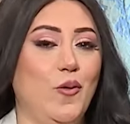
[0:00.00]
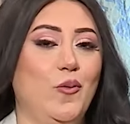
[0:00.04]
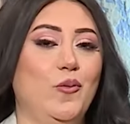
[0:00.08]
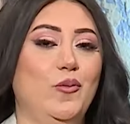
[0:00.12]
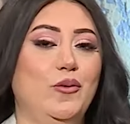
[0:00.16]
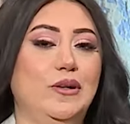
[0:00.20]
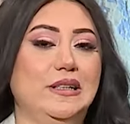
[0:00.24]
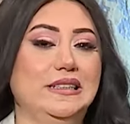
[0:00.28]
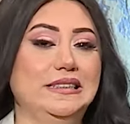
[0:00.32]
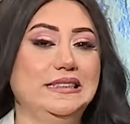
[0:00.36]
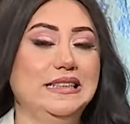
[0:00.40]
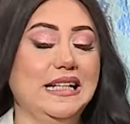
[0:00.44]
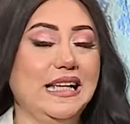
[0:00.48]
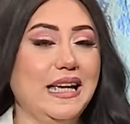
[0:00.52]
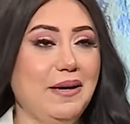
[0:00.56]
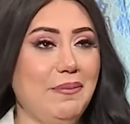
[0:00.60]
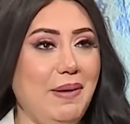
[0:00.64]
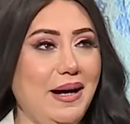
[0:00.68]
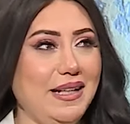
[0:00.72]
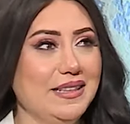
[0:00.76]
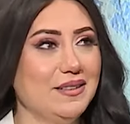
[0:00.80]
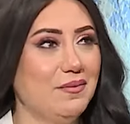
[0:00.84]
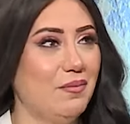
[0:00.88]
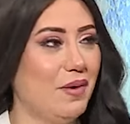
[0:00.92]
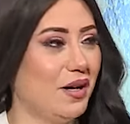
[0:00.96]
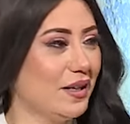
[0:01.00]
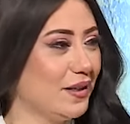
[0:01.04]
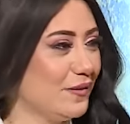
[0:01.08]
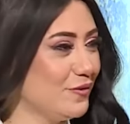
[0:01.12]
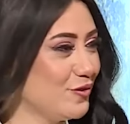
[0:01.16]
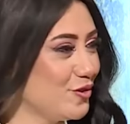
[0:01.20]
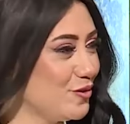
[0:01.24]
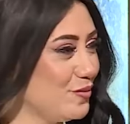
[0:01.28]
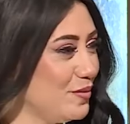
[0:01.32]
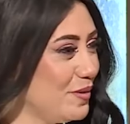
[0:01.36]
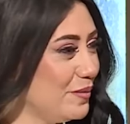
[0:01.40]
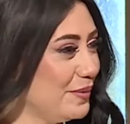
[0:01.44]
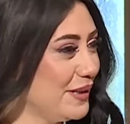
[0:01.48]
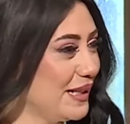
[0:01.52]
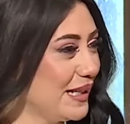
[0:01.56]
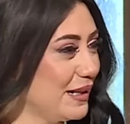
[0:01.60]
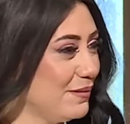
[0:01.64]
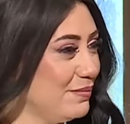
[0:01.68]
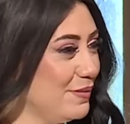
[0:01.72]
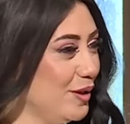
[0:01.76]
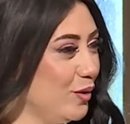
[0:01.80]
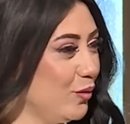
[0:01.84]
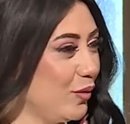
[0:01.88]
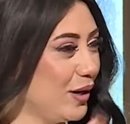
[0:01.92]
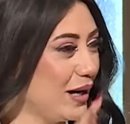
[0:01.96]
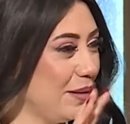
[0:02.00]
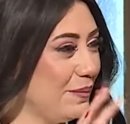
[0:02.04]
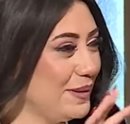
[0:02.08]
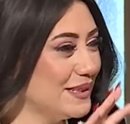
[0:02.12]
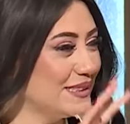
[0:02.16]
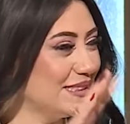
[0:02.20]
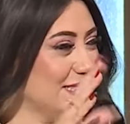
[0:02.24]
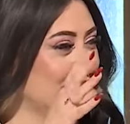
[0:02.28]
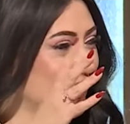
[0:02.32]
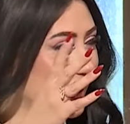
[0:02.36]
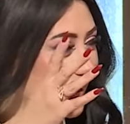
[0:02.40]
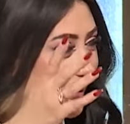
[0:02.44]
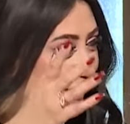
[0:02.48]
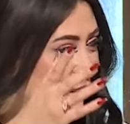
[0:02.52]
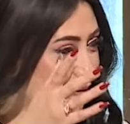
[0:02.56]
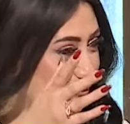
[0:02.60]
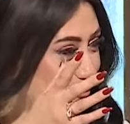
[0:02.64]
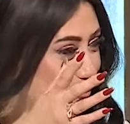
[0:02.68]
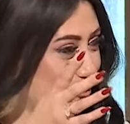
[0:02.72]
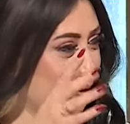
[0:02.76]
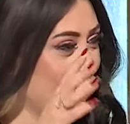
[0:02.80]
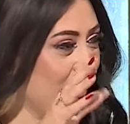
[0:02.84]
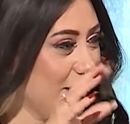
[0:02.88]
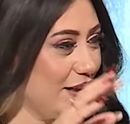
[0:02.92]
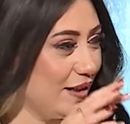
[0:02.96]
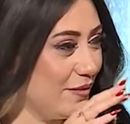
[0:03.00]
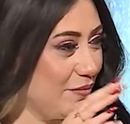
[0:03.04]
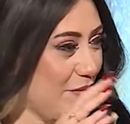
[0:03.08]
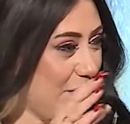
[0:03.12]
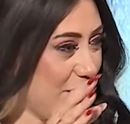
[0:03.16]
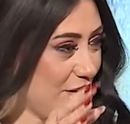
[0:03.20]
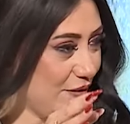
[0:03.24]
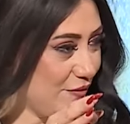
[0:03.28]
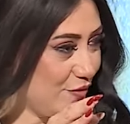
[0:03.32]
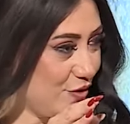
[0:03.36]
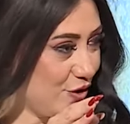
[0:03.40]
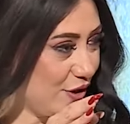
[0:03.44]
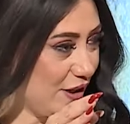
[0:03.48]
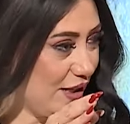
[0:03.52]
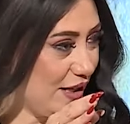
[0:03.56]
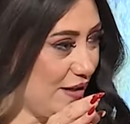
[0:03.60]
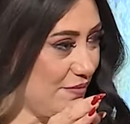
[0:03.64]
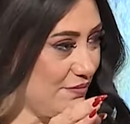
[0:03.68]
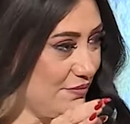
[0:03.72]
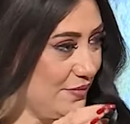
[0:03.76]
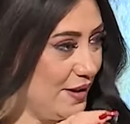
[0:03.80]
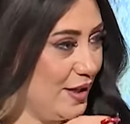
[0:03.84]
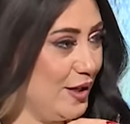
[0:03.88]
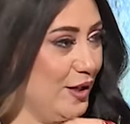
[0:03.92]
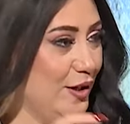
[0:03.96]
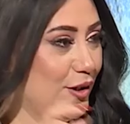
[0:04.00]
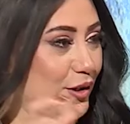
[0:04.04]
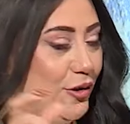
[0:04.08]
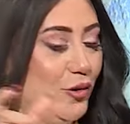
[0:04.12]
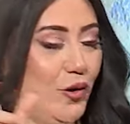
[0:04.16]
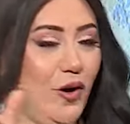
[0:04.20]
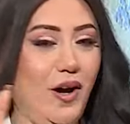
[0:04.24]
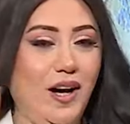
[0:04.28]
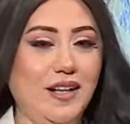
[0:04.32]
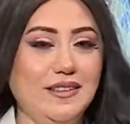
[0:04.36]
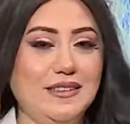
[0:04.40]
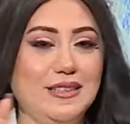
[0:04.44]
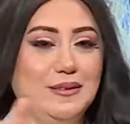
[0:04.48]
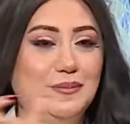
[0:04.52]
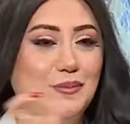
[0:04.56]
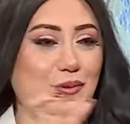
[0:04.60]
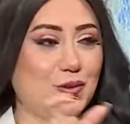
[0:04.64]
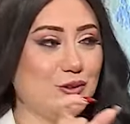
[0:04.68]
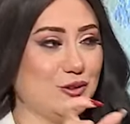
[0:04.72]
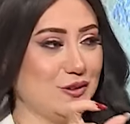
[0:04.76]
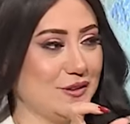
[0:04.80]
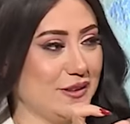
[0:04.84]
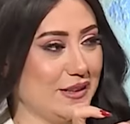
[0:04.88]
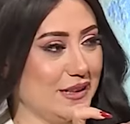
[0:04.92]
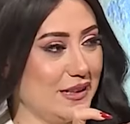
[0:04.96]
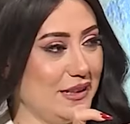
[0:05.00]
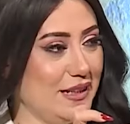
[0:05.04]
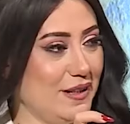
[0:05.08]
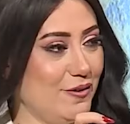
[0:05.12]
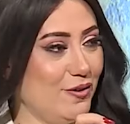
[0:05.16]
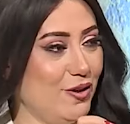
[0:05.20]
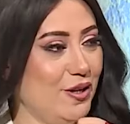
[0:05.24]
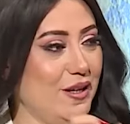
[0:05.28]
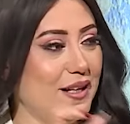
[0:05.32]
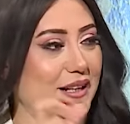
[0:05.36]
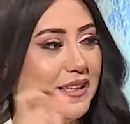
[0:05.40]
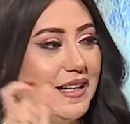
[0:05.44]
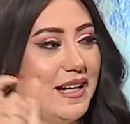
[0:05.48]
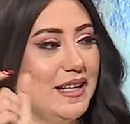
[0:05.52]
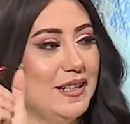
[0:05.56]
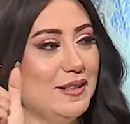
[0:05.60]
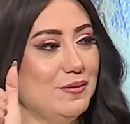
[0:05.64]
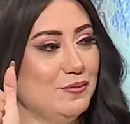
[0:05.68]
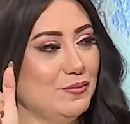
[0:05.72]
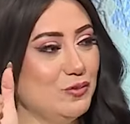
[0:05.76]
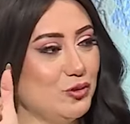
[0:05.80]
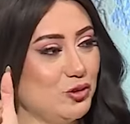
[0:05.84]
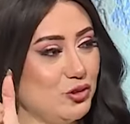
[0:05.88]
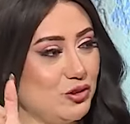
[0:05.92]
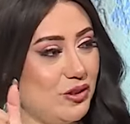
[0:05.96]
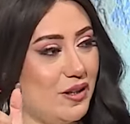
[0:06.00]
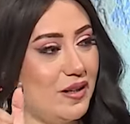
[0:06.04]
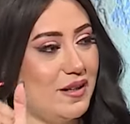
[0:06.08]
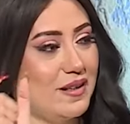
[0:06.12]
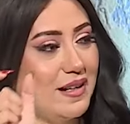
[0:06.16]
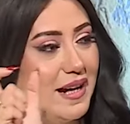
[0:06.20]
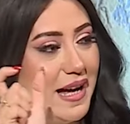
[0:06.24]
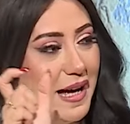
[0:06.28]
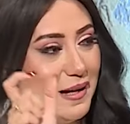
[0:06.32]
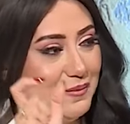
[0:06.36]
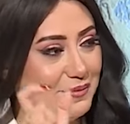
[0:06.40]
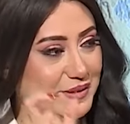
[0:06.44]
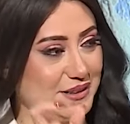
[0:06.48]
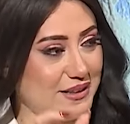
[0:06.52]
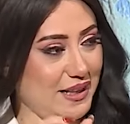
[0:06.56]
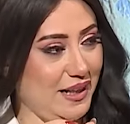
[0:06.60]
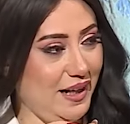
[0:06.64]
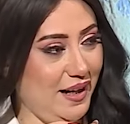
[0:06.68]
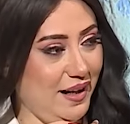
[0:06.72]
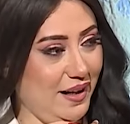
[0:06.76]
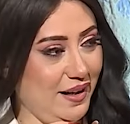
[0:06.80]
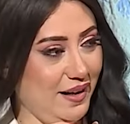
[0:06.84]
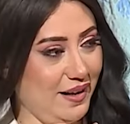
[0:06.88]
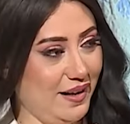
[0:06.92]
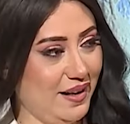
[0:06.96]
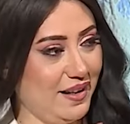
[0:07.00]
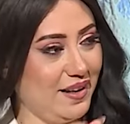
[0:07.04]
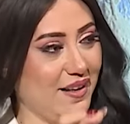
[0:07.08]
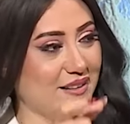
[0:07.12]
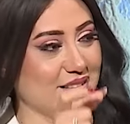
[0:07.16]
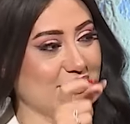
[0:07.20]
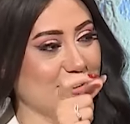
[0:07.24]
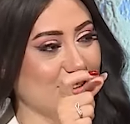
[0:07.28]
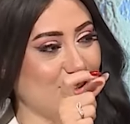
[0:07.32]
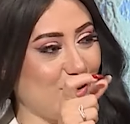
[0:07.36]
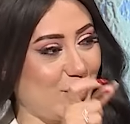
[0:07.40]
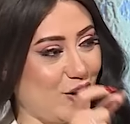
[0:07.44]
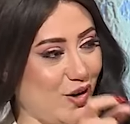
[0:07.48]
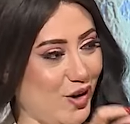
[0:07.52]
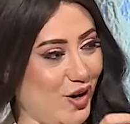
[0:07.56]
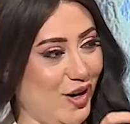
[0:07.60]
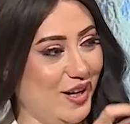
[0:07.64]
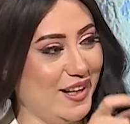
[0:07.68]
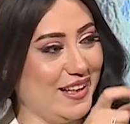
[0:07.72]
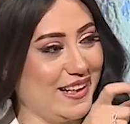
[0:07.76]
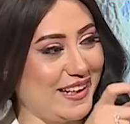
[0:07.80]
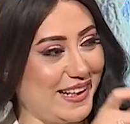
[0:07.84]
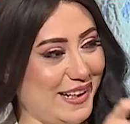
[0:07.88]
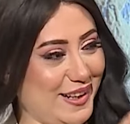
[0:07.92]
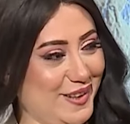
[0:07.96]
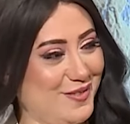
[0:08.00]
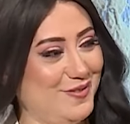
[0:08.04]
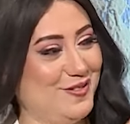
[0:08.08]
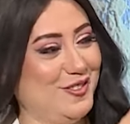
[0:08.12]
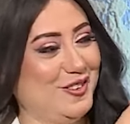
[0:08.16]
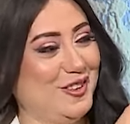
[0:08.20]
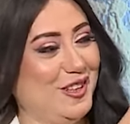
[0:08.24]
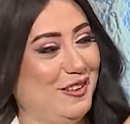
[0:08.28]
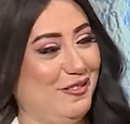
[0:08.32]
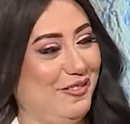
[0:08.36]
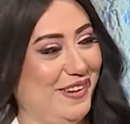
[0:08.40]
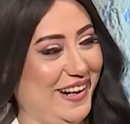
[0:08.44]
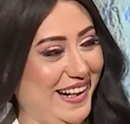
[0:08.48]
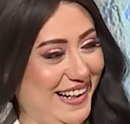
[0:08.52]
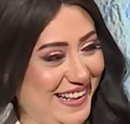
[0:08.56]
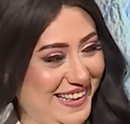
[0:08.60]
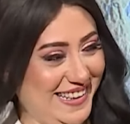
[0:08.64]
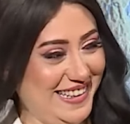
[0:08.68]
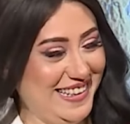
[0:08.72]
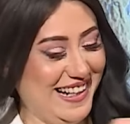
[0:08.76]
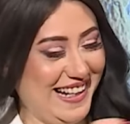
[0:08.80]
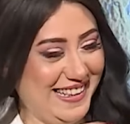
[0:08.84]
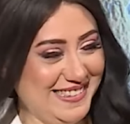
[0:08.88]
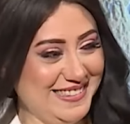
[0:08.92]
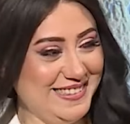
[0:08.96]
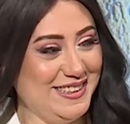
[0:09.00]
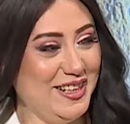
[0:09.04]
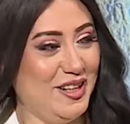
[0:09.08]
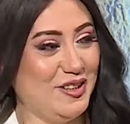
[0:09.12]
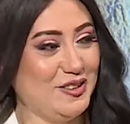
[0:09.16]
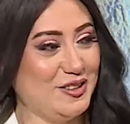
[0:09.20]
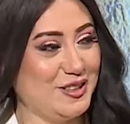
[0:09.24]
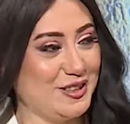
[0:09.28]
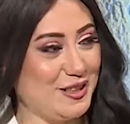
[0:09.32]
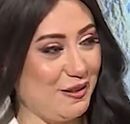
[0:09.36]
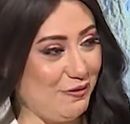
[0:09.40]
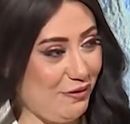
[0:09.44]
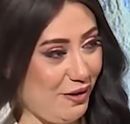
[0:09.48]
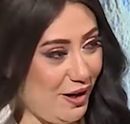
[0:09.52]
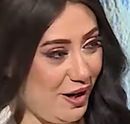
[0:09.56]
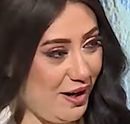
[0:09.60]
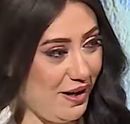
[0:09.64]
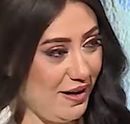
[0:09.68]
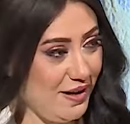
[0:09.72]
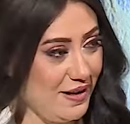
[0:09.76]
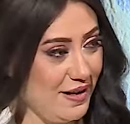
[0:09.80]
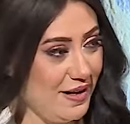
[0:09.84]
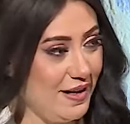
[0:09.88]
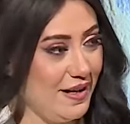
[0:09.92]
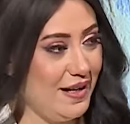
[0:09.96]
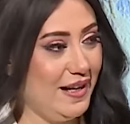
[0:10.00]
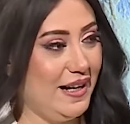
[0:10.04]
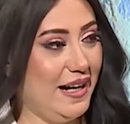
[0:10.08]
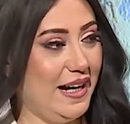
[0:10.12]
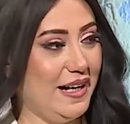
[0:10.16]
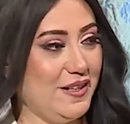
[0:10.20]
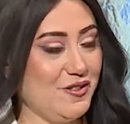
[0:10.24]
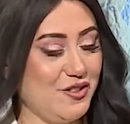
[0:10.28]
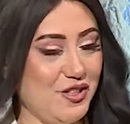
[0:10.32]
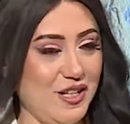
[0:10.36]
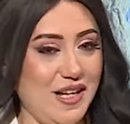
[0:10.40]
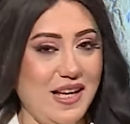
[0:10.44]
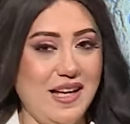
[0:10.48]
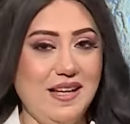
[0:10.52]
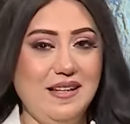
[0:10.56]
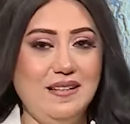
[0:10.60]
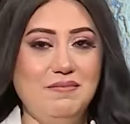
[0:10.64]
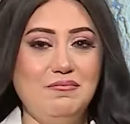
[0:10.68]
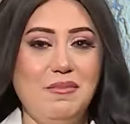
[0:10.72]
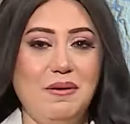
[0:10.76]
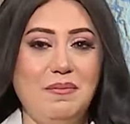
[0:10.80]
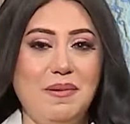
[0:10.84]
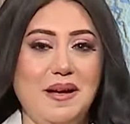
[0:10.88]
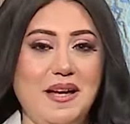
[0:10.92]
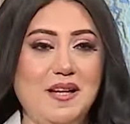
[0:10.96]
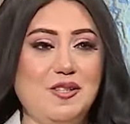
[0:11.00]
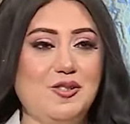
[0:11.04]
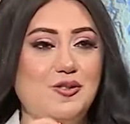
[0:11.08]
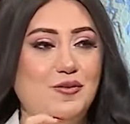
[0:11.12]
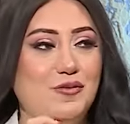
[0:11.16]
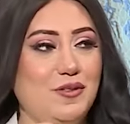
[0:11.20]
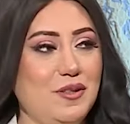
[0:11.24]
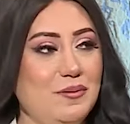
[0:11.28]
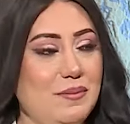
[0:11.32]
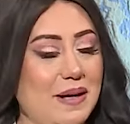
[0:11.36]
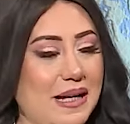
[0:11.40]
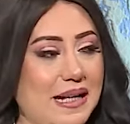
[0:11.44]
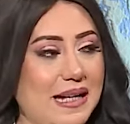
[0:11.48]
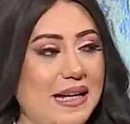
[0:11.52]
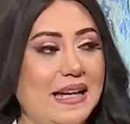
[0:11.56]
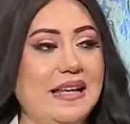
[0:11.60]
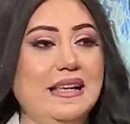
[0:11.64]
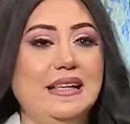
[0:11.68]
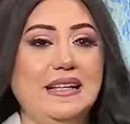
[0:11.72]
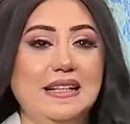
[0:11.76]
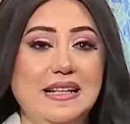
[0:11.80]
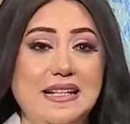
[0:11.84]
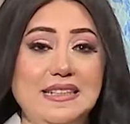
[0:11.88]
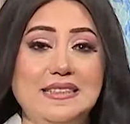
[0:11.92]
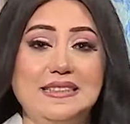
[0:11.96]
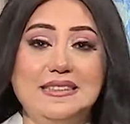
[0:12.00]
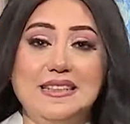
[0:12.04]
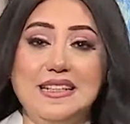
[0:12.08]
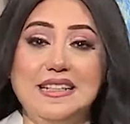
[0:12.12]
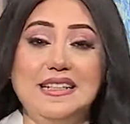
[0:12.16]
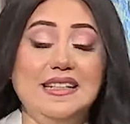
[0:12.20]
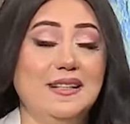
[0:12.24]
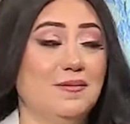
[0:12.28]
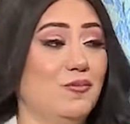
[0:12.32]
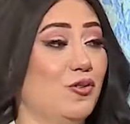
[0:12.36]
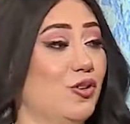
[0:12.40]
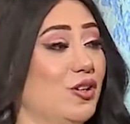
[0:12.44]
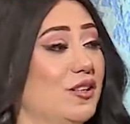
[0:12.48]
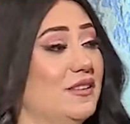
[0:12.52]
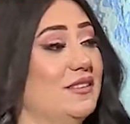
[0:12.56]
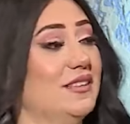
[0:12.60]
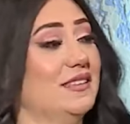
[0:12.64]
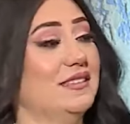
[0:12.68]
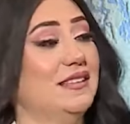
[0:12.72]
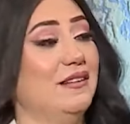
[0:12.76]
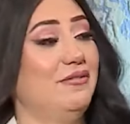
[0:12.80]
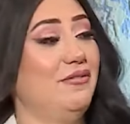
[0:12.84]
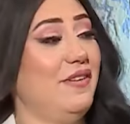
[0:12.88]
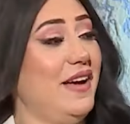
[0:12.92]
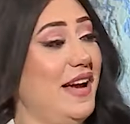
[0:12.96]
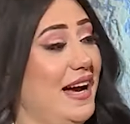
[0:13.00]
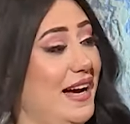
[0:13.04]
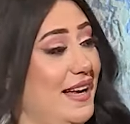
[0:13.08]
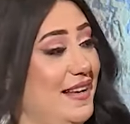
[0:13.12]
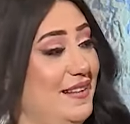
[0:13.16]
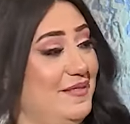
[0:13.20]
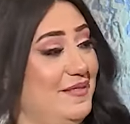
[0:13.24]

وتيجي بعد ما اعرفش ما بيكملوا 5000 ولا ما اعرفش كام آه. يروح حاطط بوست كده ويقول لك انا مضطر امسح الاصدقاء الغير متفاعلين عندي على الصفحه صحيح. عشان ما بقاش في مكان لناس ثانيه تتفاعل